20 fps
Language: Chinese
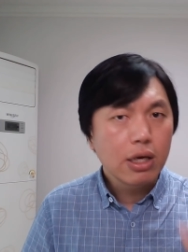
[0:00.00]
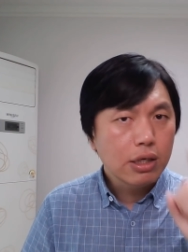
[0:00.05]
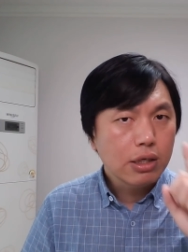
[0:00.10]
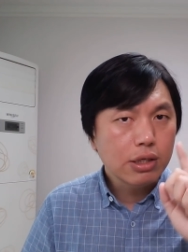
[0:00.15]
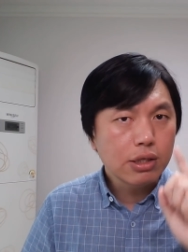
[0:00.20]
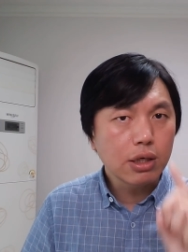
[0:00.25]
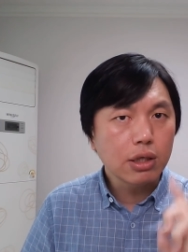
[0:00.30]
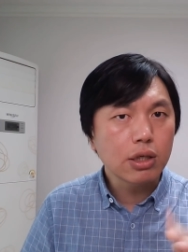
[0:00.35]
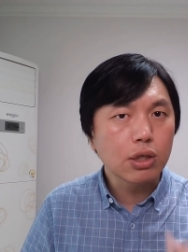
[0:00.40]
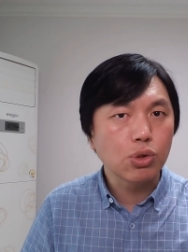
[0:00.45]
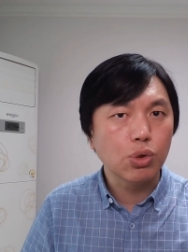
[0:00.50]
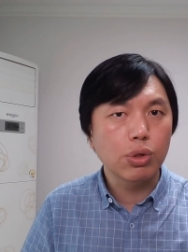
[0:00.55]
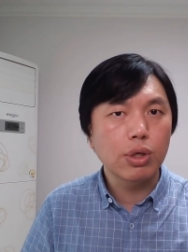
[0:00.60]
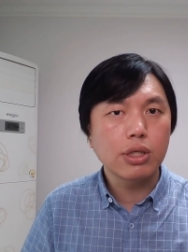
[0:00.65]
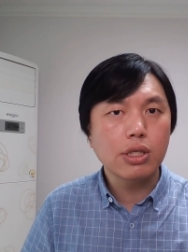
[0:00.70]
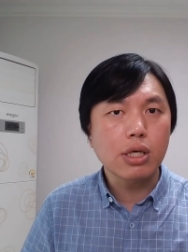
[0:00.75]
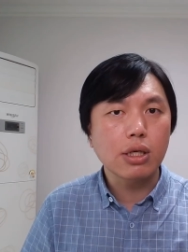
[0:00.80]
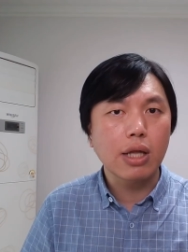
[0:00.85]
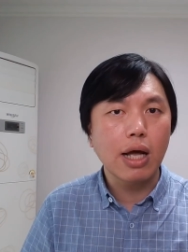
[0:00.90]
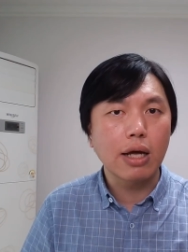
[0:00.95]
这是绝对
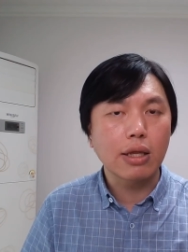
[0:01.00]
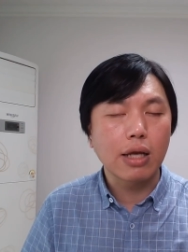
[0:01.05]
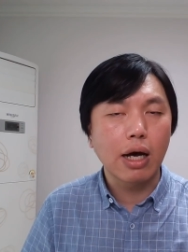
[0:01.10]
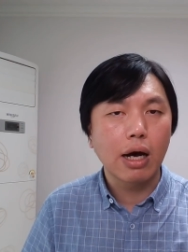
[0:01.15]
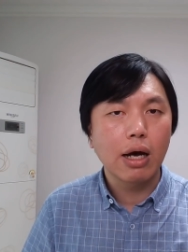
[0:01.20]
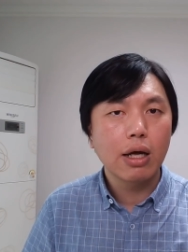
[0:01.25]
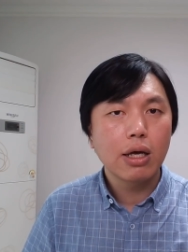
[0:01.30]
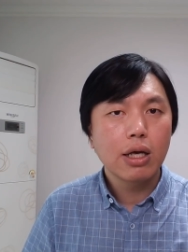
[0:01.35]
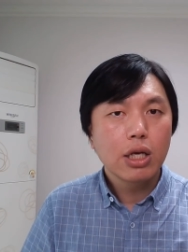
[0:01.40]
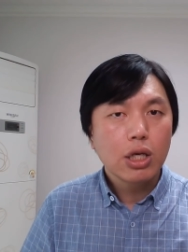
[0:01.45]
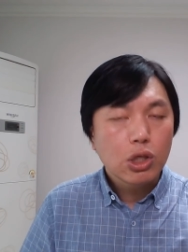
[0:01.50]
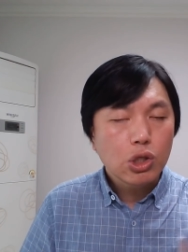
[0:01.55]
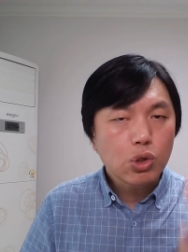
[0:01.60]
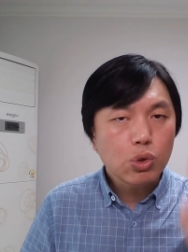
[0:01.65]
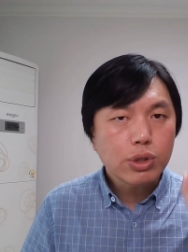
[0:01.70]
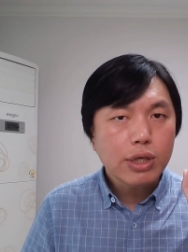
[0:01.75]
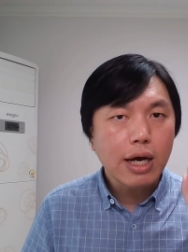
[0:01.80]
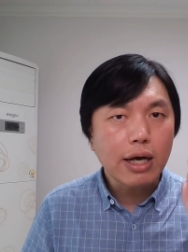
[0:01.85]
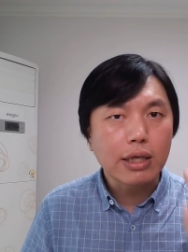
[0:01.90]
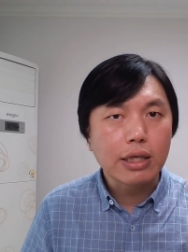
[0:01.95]
正当的。
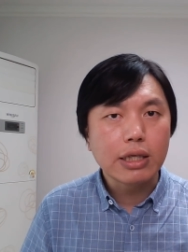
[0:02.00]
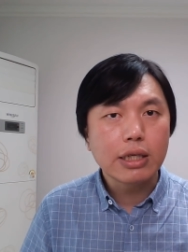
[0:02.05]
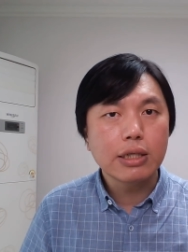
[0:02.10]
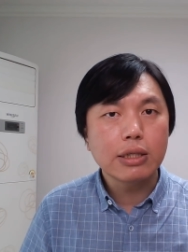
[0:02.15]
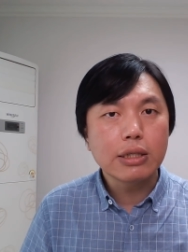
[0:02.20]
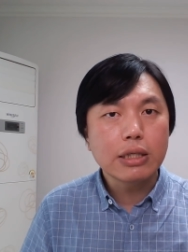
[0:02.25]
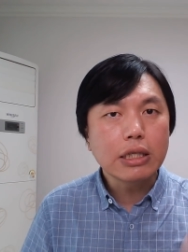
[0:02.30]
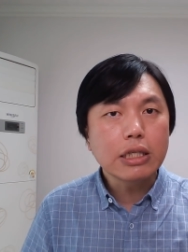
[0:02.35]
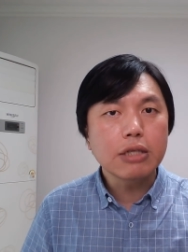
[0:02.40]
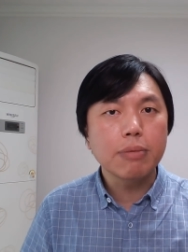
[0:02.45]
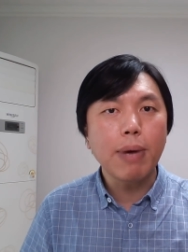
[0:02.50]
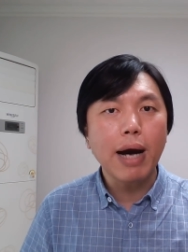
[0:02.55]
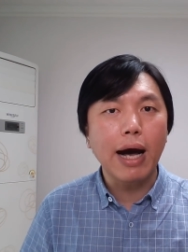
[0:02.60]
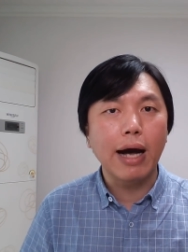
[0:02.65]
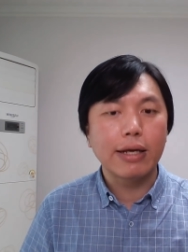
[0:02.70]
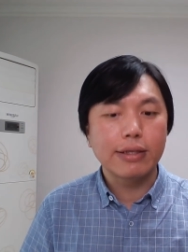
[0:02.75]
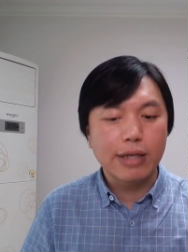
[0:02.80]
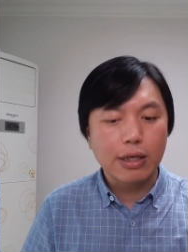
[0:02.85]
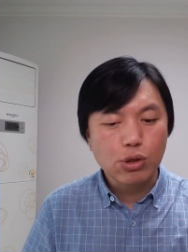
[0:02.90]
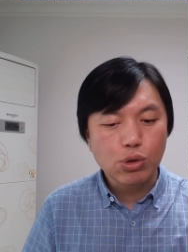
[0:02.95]
就像一个恶
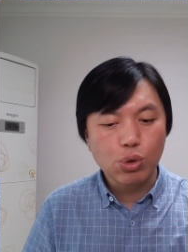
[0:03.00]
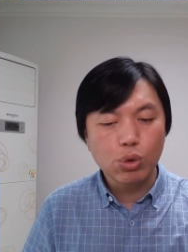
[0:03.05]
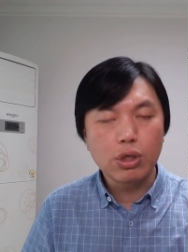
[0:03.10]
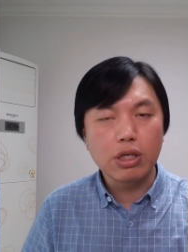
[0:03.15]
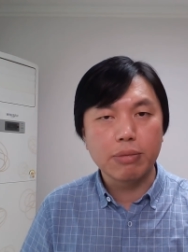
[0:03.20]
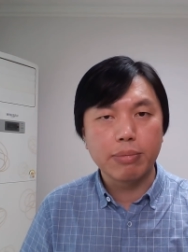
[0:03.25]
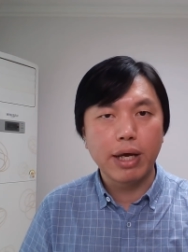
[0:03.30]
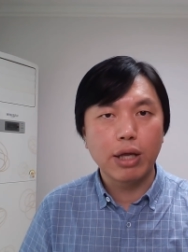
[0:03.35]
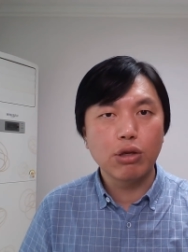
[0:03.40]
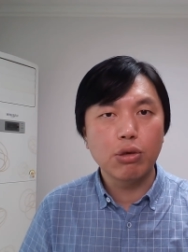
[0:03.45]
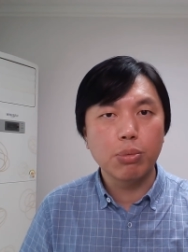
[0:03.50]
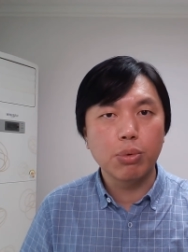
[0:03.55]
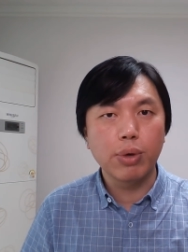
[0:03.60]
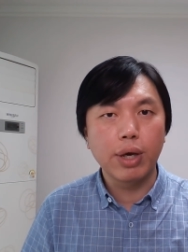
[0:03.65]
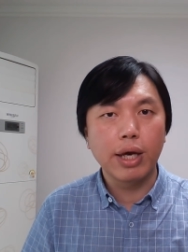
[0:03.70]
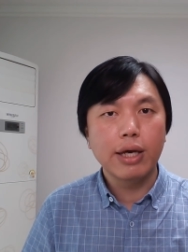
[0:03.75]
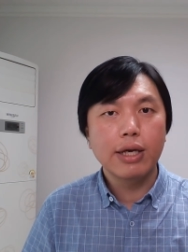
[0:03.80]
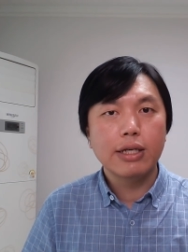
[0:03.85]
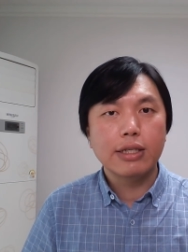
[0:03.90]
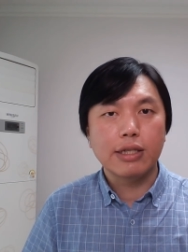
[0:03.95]
霸在村里面，对不
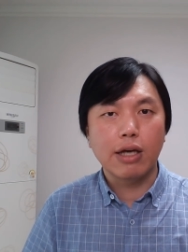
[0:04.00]
对？